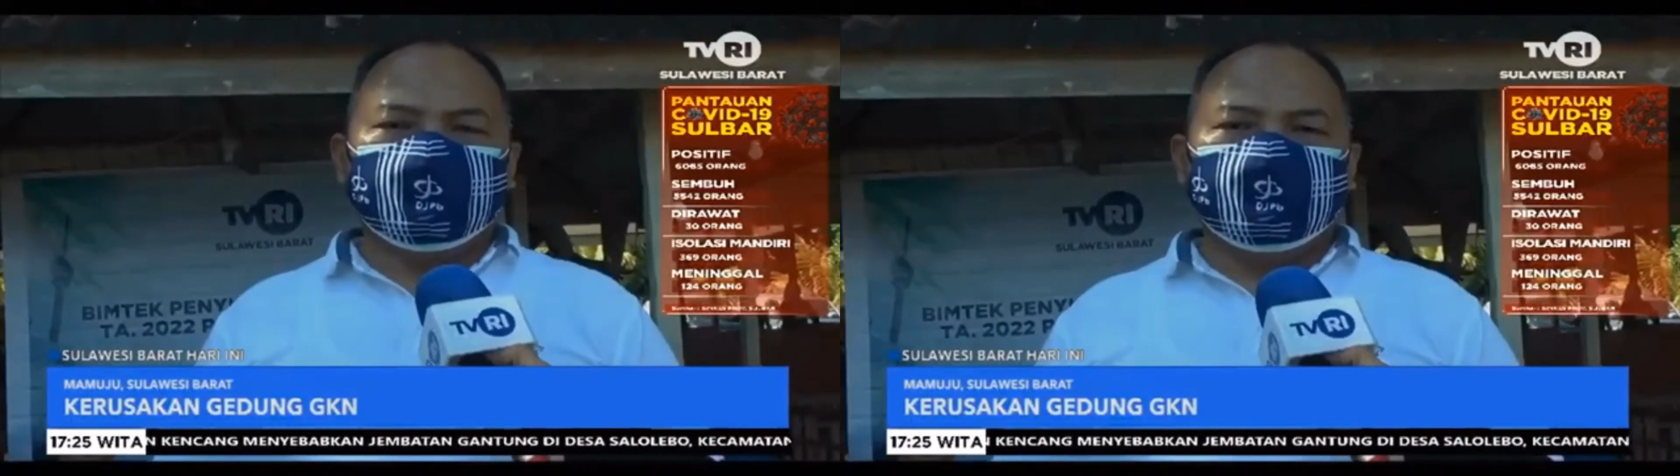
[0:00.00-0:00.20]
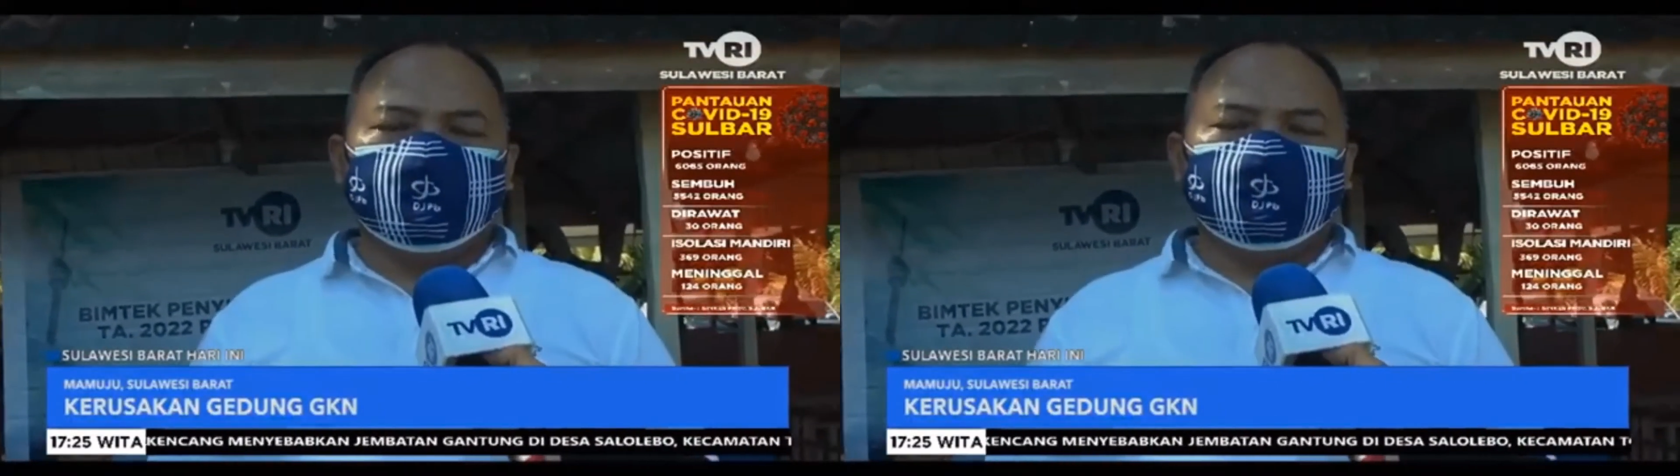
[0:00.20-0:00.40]

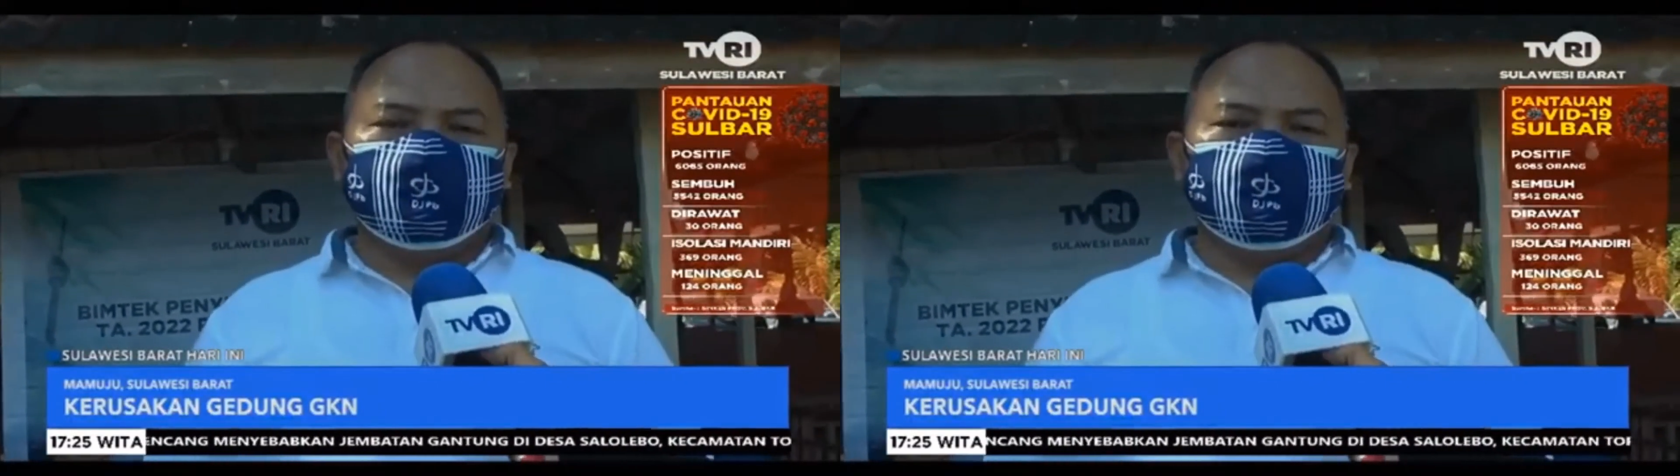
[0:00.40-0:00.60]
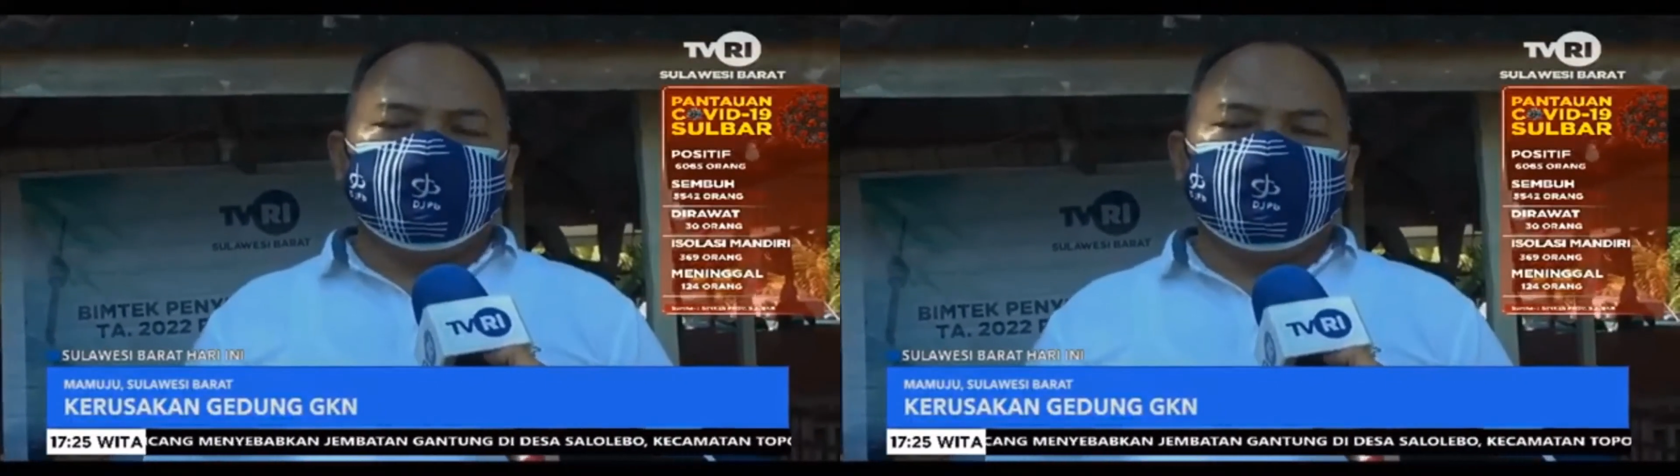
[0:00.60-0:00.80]
eh,
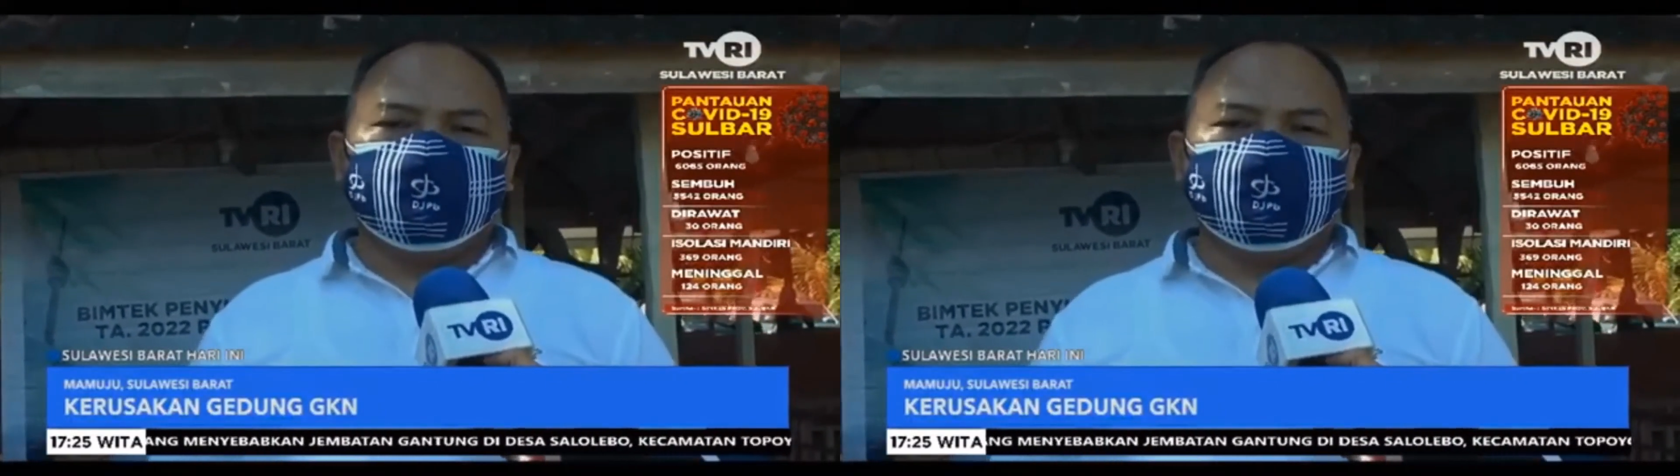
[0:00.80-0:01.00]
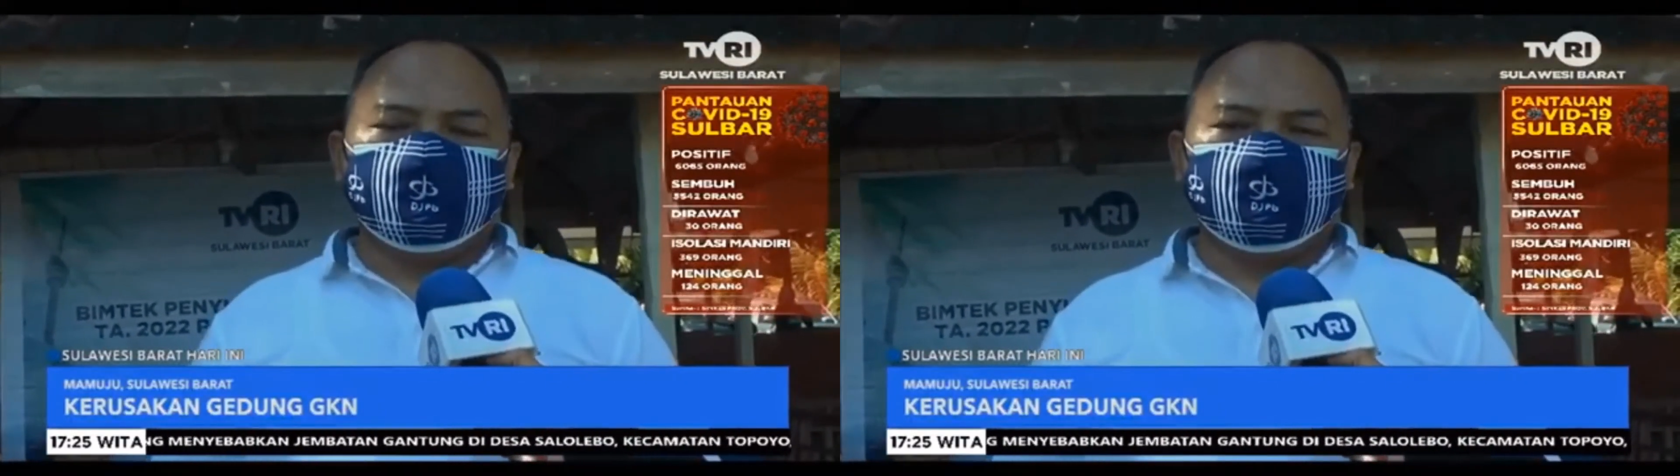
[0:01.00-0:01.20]
nanti
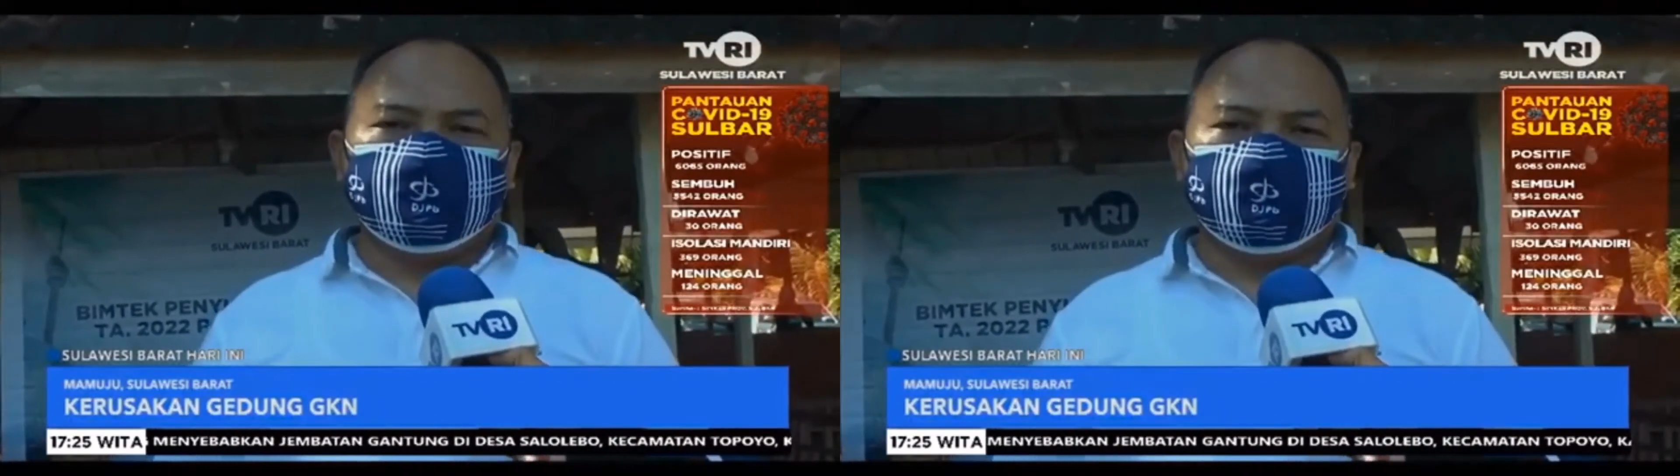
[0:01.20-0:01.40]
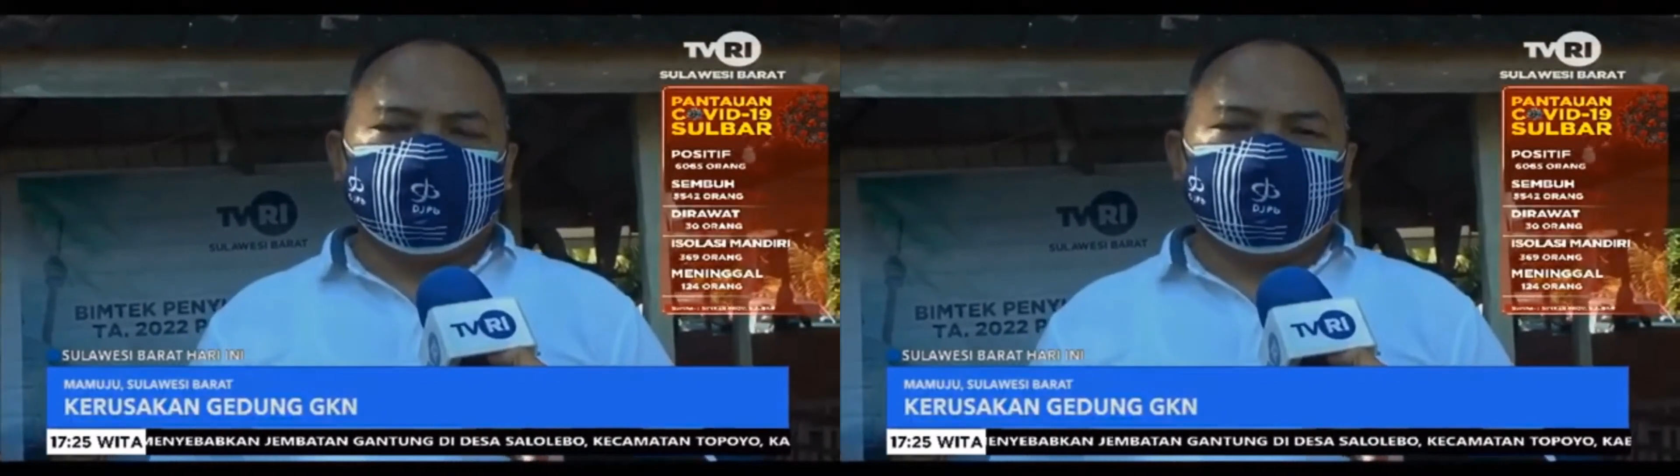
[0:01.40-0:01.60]
kalau sudah
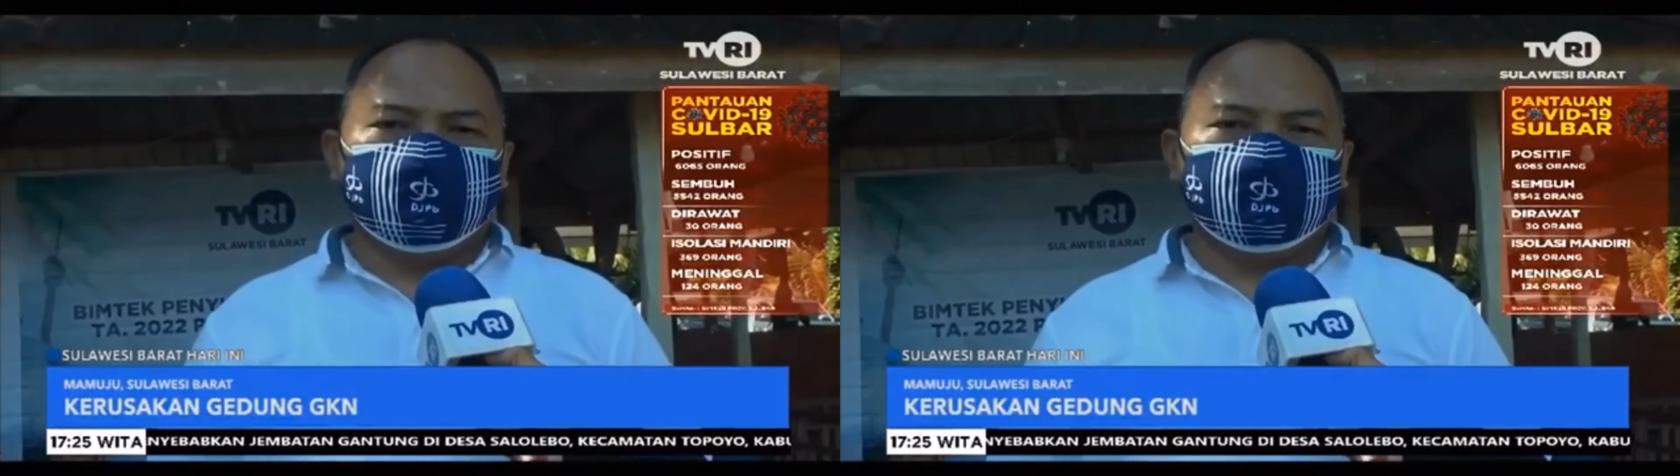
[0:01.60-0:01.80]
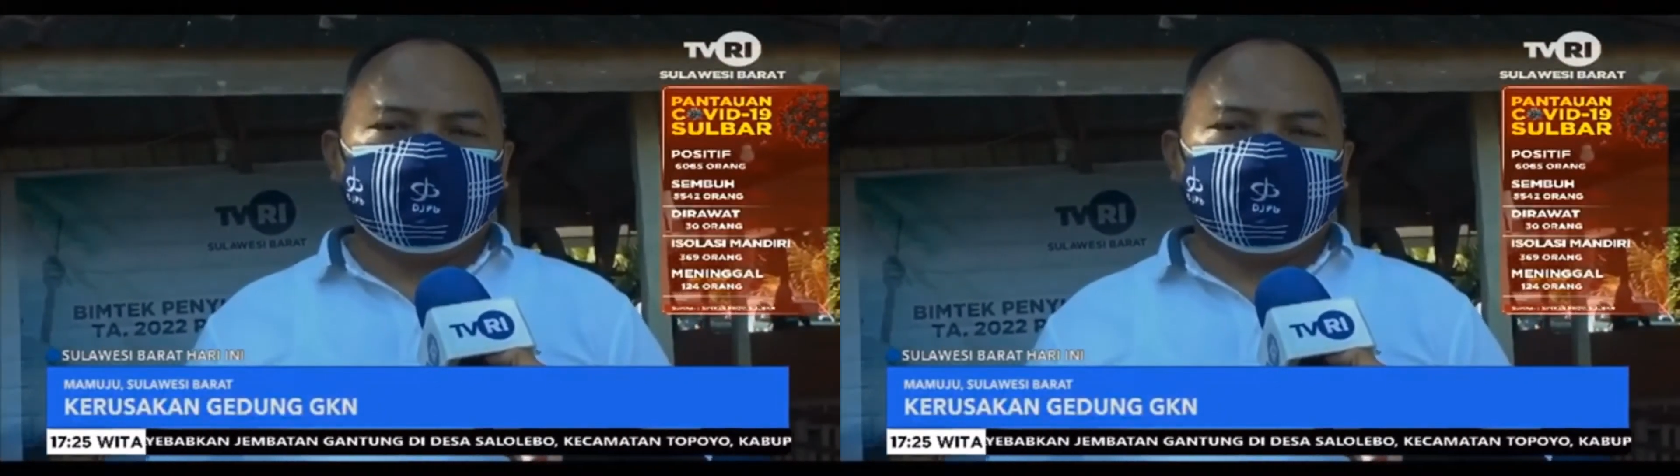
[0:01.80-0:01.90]
ada